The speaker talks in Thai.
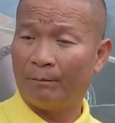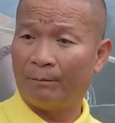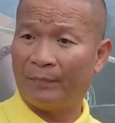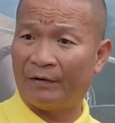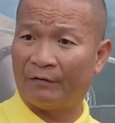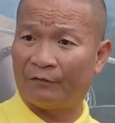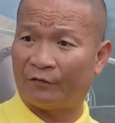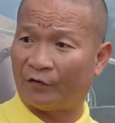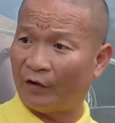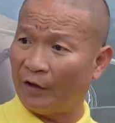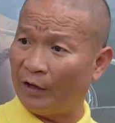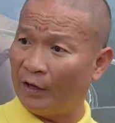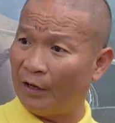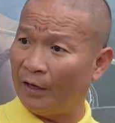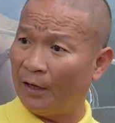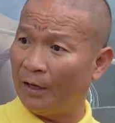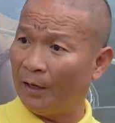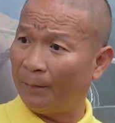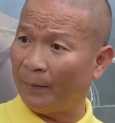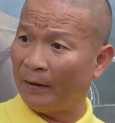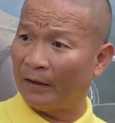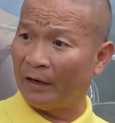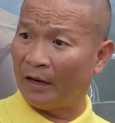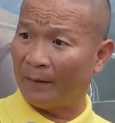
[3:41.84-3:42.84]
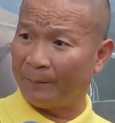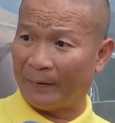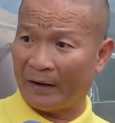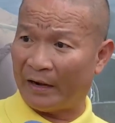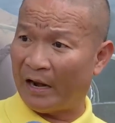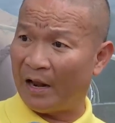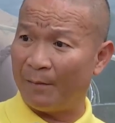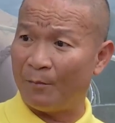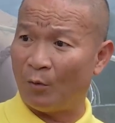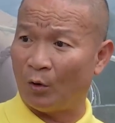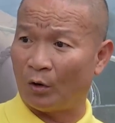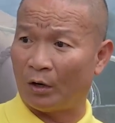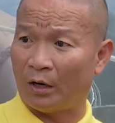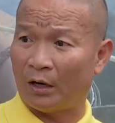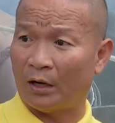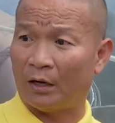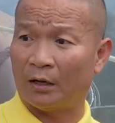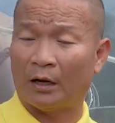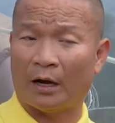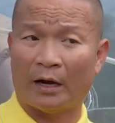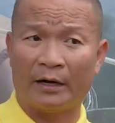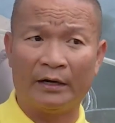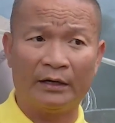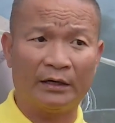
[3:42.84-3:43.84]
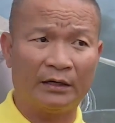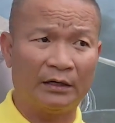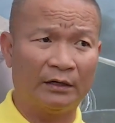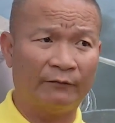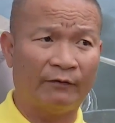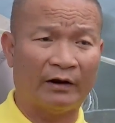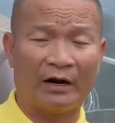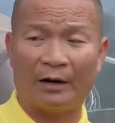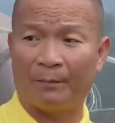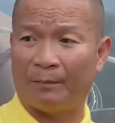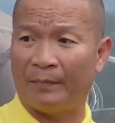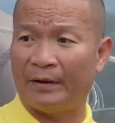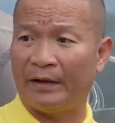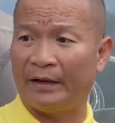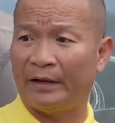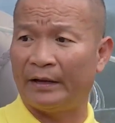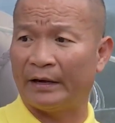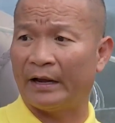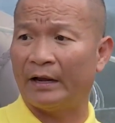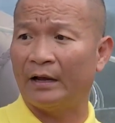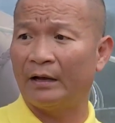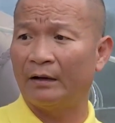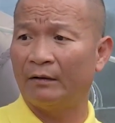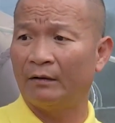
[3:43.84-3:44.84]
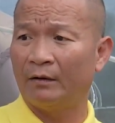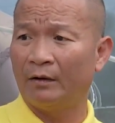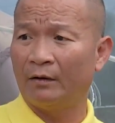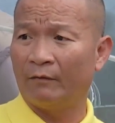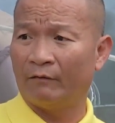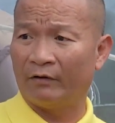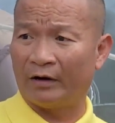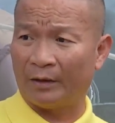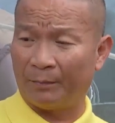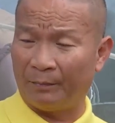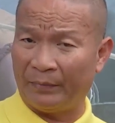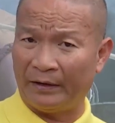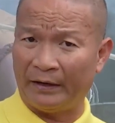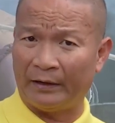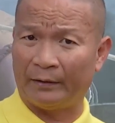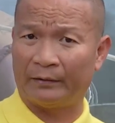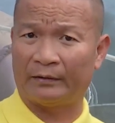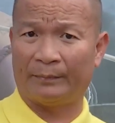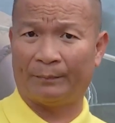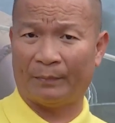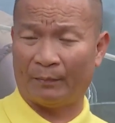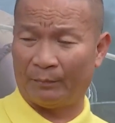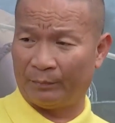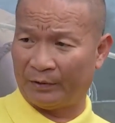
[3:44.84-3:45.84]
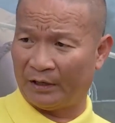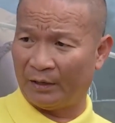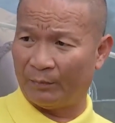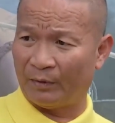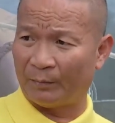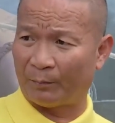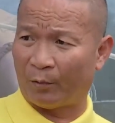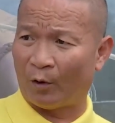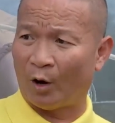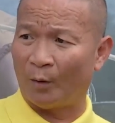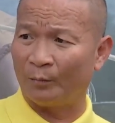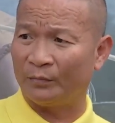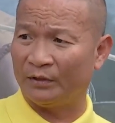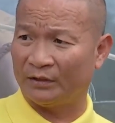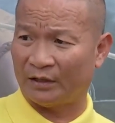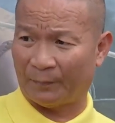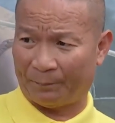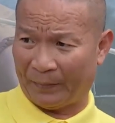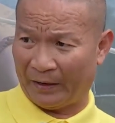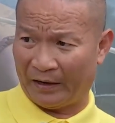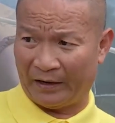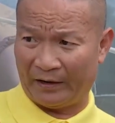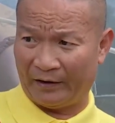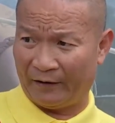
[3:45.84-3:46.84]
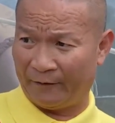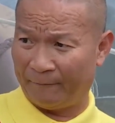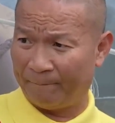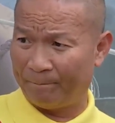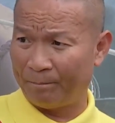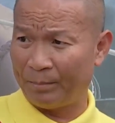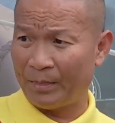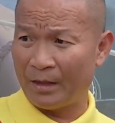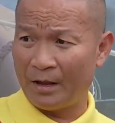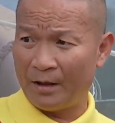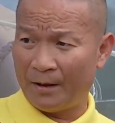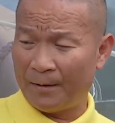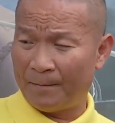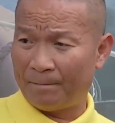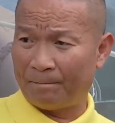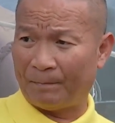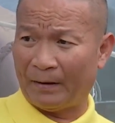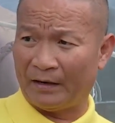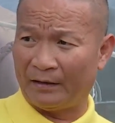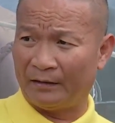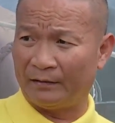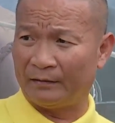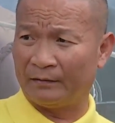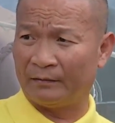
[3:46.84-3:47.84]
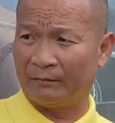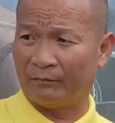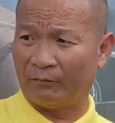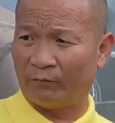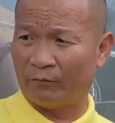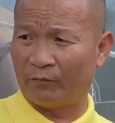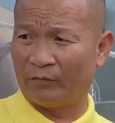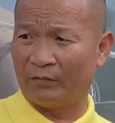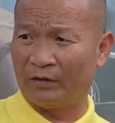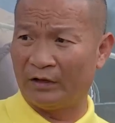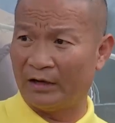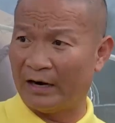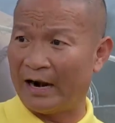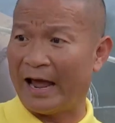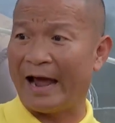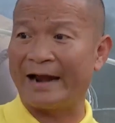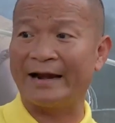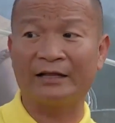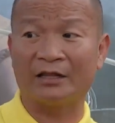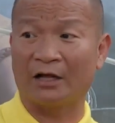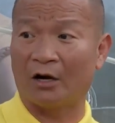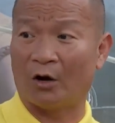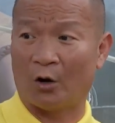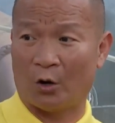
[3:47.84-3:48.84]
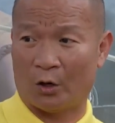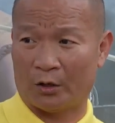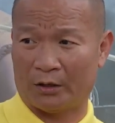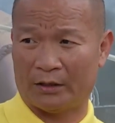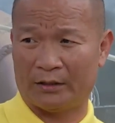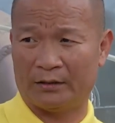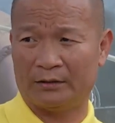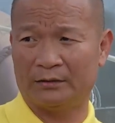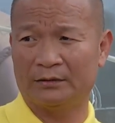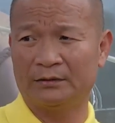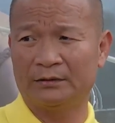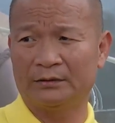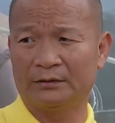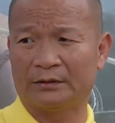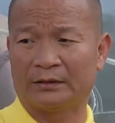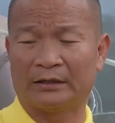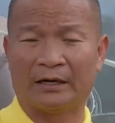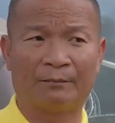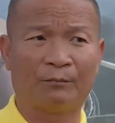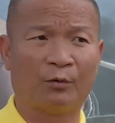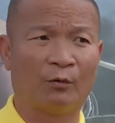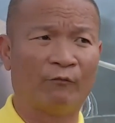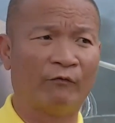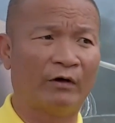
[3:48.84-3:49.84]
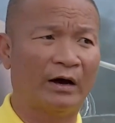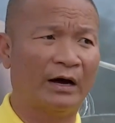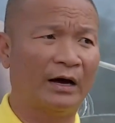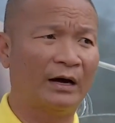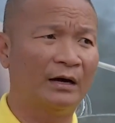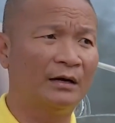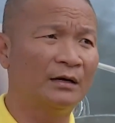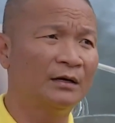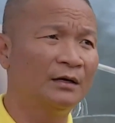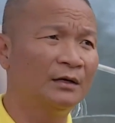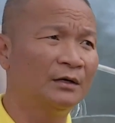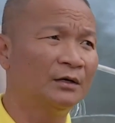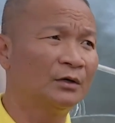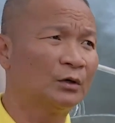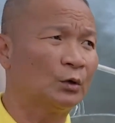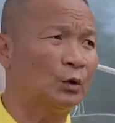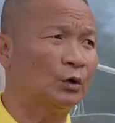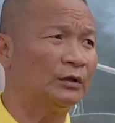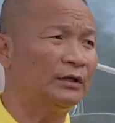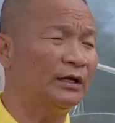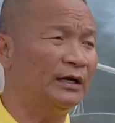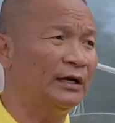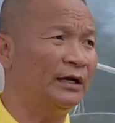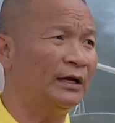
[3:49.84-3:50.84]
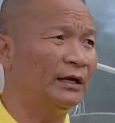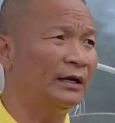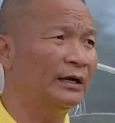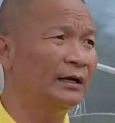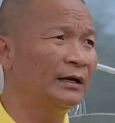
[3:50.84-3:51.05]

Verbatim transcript: เป็นซีเป็นอะไรไปได้หมดอันนี้คือไวรัสบีนะไวรัสบีคือมันพร้อมที่จะเป็นเนื้อร้ายได้ตลอดฉะนั้นผมว่าคนที่